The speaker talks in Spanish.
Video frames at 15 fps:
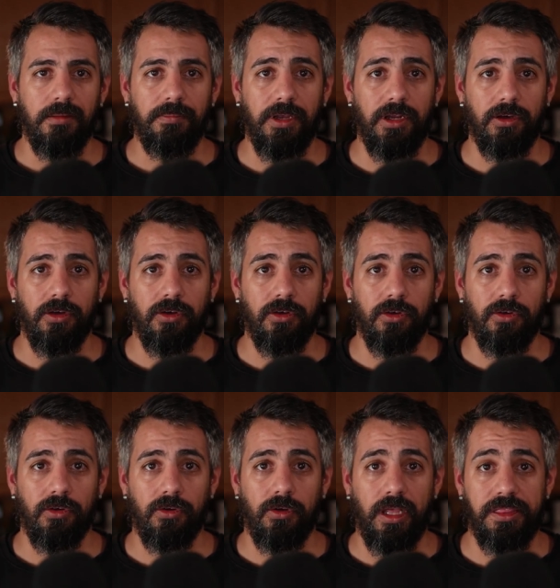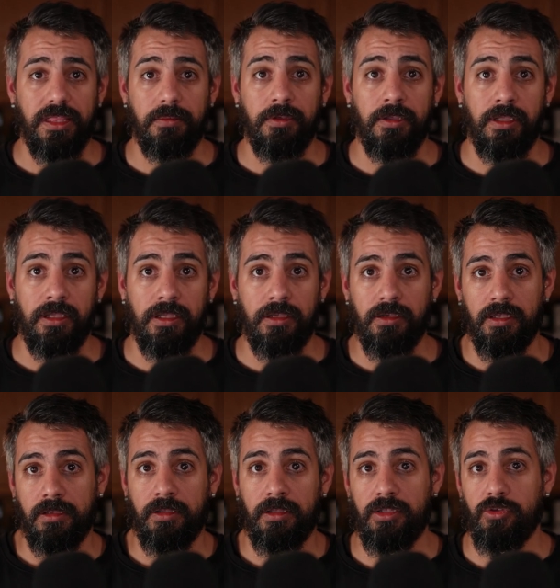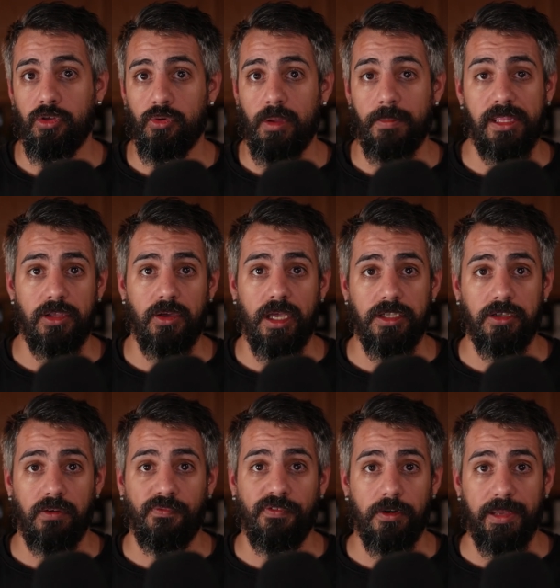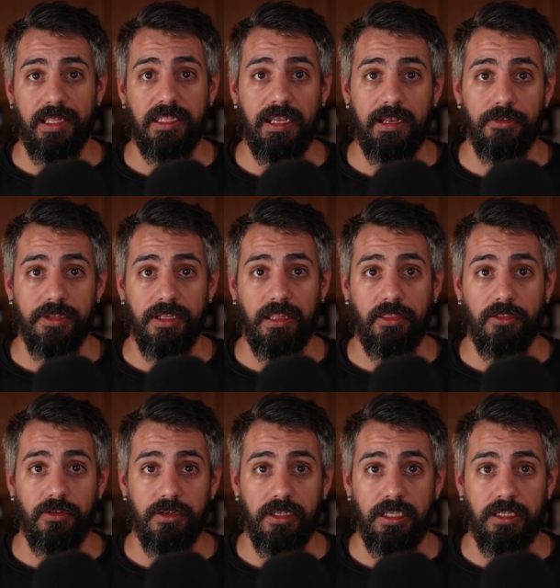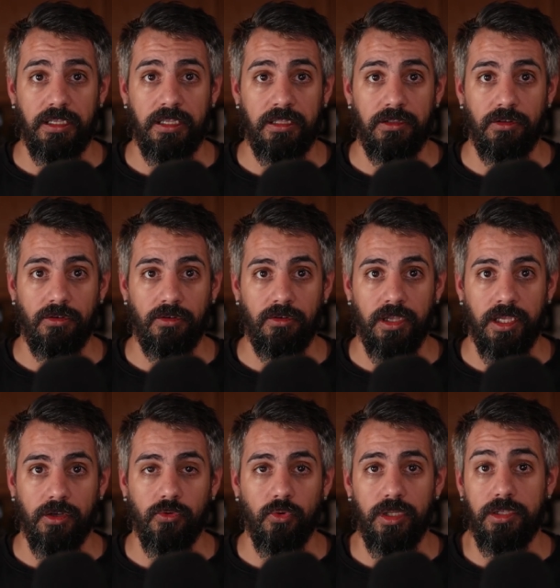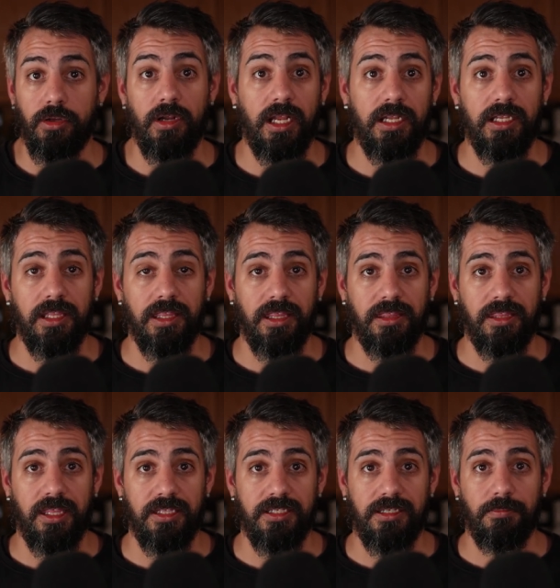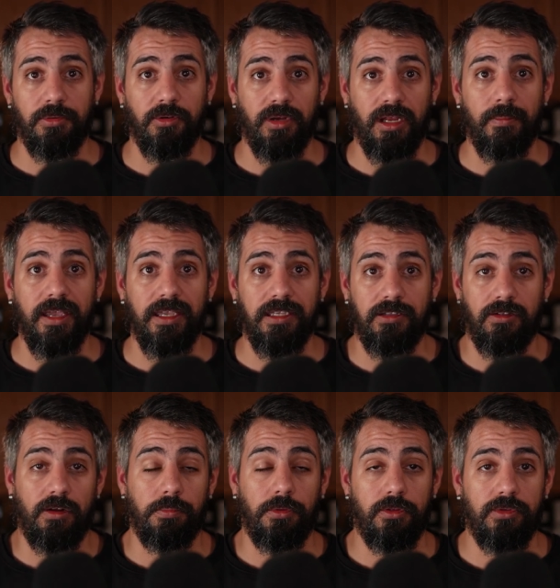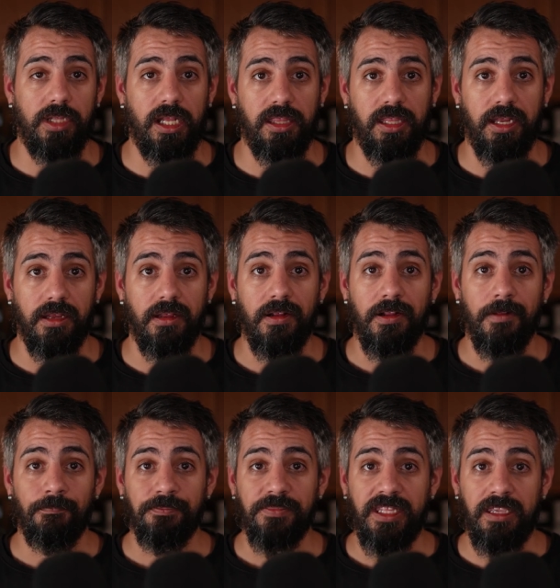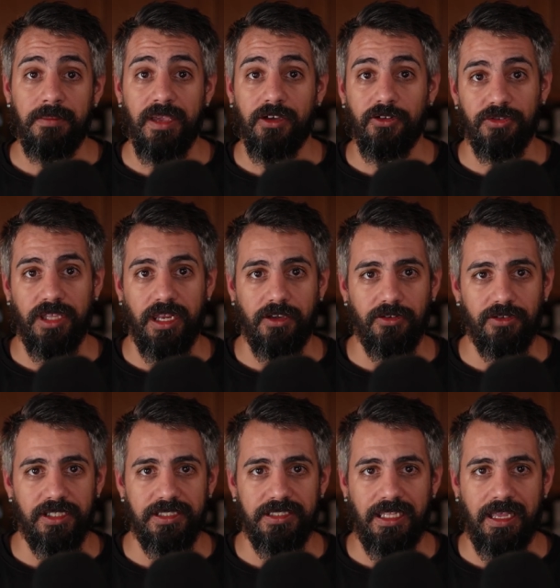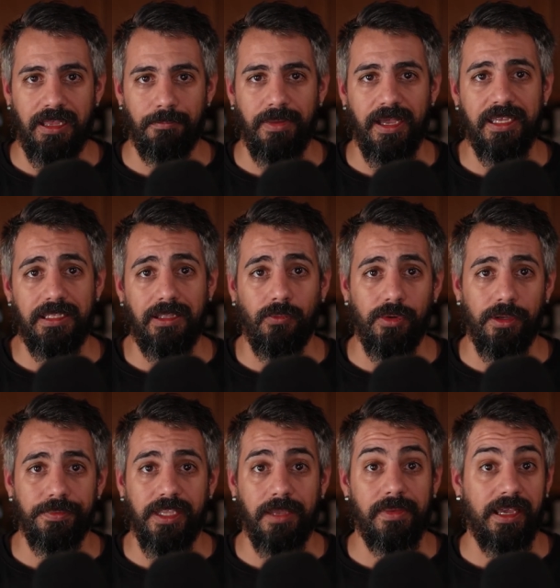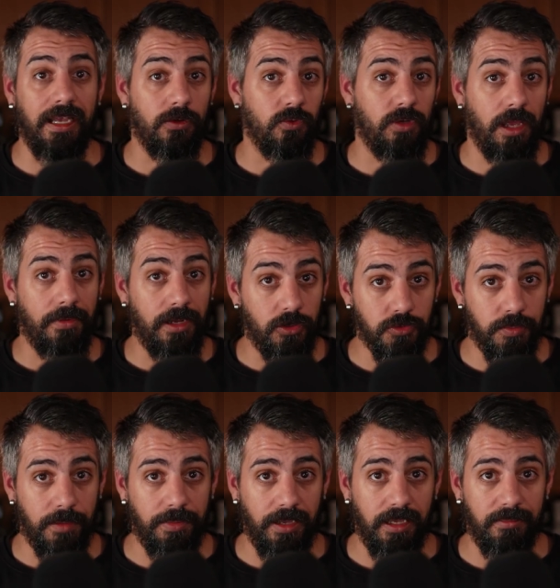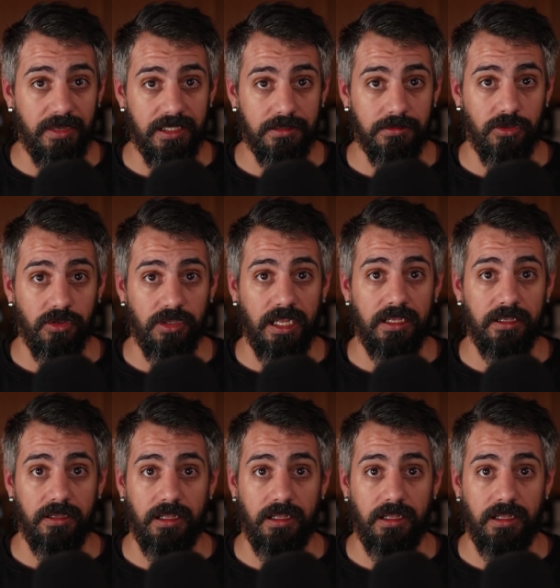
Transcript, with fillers: pero hace en torno a medio año formateé el ordenador y no encuentro la licencia de ese programa y no lo puedo utilizar y me encontré con esta página web que me calculaba los BPMs. Total,